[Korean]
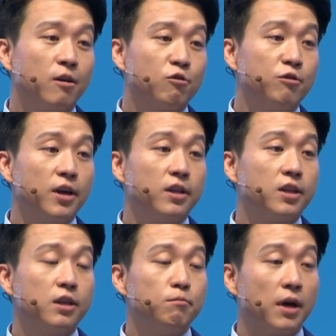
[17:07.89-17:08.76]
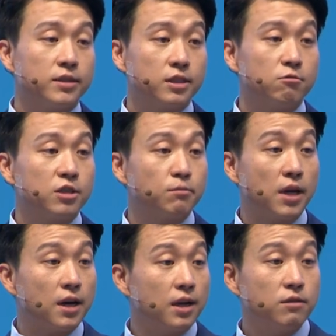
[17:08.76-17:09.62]
큐레이팅 방식으로 지금
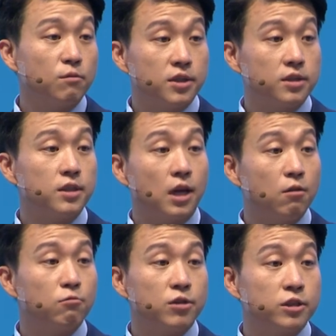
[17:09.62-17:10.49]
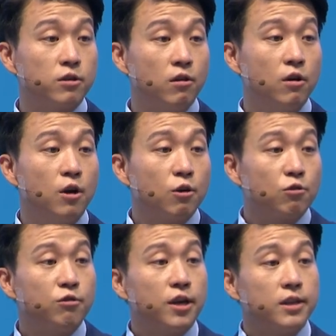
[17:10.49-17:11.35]
따라하는 업체들이 나오고 있죠.
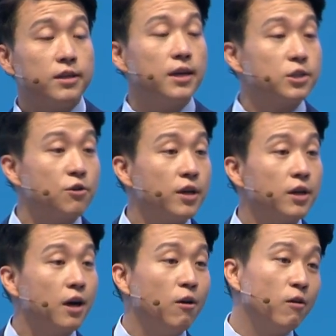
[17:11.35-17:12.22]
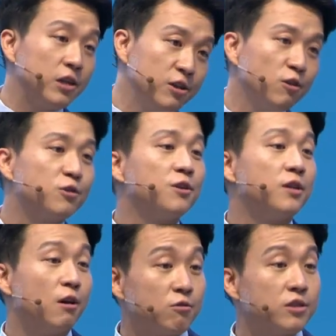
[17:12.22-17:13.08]
큐레이팅의 정의가요 2년 전에
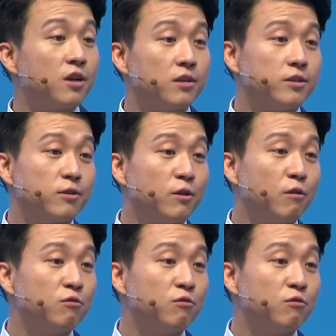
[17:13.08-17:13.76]
나오기 시작했어요.